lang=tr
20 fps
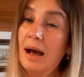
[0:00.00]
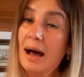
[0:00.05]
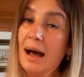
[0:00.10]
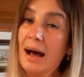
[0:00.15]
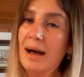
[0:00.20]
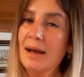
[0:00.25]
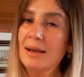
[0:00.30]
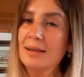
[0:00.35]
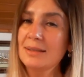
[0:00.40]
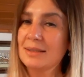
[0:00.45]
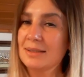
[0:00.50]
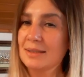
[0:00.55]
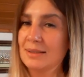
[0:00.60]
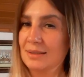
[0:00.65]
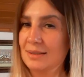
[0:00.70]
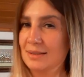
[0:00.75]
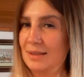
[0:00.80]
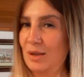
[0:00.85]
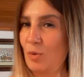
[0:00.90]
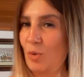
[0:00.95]
az
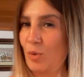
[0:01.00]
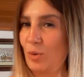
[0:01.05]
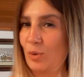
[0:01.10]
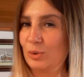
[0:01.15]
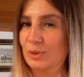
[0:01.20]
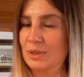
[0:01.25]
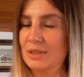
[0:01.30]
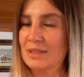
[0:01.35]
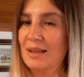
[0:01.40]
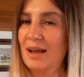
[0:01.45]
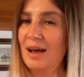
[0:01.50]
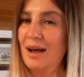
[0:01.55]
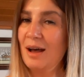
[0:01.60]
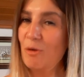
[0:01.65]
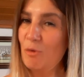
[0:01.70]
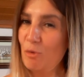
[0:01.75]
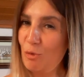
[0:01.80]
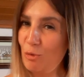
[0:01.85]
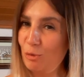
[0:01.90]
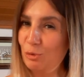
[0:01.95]
da
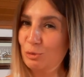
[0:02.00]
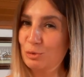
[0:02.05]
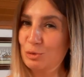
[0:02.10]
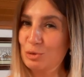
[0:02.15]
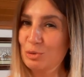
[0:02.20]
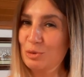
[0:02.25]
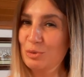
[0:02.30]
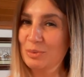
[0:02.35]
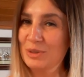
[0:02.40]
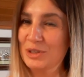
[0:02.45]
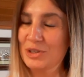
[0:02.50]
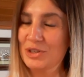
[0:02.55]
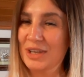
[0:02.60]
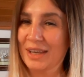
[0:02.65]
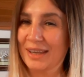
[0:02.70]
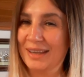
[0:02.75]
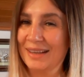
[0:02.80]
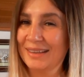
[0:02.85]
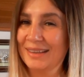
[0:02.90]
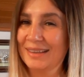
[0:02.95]
olsa ölçülü bir
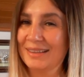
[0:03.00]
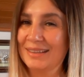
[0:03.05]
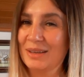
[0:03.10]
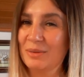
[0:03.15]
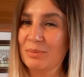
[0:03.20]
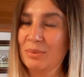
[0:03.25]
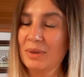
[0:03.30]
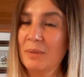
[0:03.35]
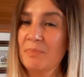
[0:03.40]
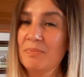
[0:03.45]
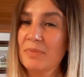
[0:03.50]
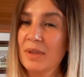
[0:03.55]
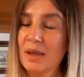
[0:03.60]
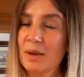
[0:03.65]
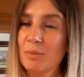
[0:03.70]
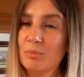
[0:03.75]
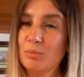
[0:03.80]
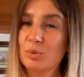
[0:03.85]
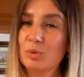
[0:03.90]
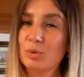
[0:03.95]
şekilde tabii.
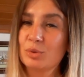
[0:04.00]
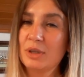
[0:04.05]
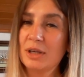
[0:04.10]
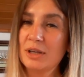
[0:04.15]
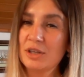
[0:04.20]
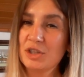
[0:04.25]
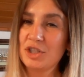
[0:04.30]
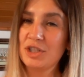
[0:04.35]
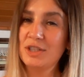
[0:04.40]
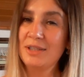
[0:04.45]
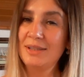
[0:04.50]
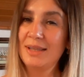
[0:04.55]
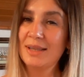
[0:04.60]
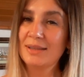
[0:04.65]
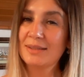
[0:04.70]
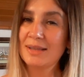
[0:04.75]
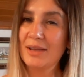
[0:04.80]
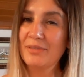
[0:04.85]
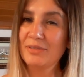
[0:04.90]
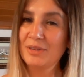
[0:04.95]
Burada
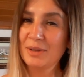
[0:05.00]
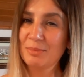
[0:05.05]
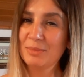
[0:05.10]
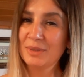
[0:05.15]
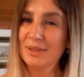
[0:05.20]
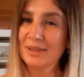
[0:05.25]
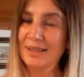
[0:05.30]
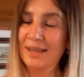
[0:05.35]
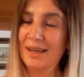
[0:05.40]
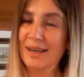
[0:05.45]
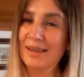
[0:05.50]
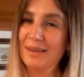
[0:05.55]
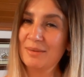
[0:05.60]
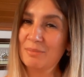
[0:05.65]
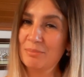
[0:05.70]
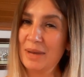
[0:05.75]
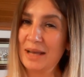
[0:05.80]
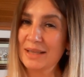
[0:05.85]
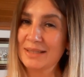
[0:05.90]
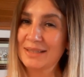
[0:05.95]
şiddet anlamında
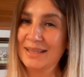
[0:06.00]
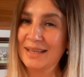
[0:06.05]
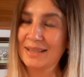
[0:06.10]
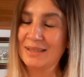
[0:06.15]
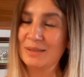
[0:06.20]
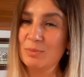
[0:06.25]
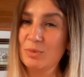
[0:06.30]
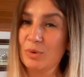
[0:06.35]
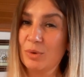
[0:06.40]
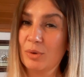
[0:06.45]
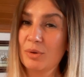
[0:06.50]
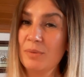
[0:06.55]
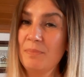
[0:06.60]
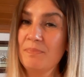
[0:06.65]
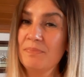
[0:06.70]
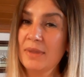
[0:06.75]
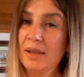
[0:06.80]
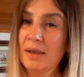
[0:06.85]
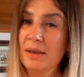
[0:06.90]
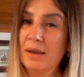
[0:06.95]

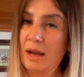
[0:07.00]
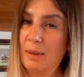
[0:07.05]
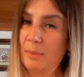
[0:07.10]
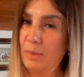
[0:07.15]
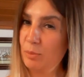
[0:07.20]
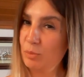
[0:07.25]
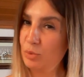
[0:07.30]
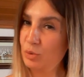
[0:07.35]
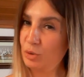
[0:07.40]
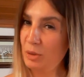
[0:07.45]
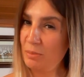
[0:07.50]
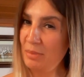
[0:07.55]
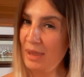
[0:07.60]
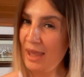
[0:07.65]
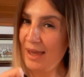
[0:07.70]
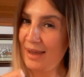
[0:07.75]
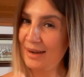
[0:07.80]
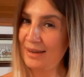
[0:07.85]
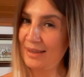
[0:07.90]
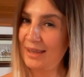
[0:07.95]
bahsetmiyorum. Ama burada bir
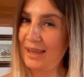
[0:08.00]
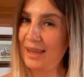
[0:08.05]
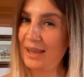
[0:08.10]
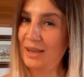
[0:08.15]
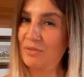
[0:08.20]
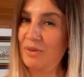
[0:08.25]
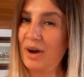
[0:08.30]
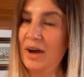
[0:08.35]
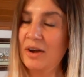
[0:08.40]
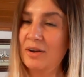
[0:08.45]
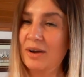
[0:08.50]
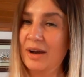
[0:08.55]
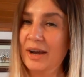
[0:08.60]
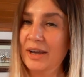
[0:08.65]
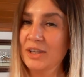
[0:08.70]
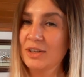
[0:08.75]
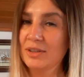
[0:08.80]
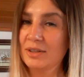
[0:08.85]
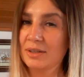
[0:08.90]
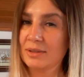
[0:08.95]
erkek var
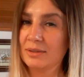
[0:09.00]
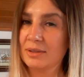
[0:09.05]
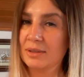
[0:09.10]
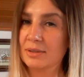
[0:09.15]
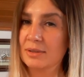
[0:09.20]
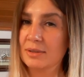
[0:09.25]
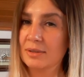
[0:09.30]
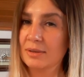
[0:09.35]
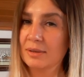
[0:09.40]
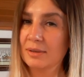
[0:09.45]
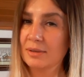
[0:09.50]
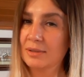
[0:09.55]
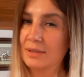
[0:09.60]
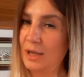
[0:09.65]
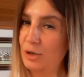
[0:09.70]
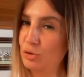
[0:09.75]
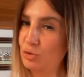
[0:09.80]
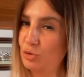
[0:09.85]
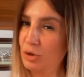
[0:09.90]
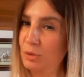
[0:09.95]
hayırdır.
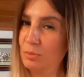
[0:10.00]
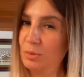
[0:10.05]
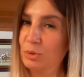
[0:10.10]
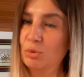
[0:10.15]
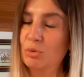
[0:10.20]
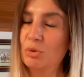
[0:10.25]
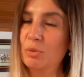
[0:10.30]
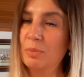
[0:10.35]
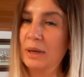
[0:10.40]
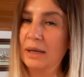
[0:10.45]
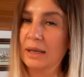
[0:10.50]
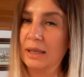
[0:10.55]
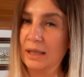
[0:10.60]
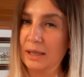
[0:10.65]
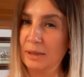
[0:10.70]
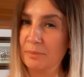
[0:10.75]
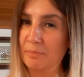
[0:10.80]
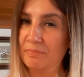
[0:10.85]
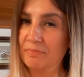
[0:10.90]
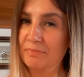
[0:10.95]
Sen şöyle bir dur
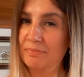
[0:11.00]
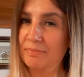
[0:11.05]
bakayım.